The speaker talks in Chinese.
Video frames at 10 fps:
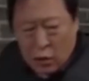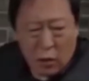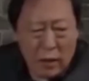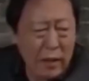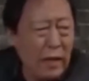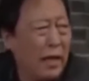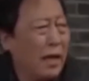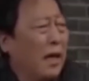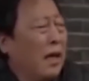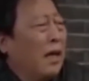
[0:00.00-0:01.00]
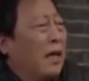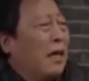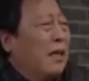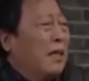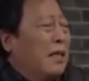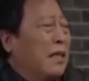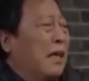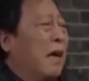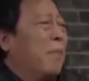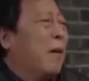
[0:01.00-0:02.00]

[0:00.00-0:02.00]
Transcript: 你说你，你干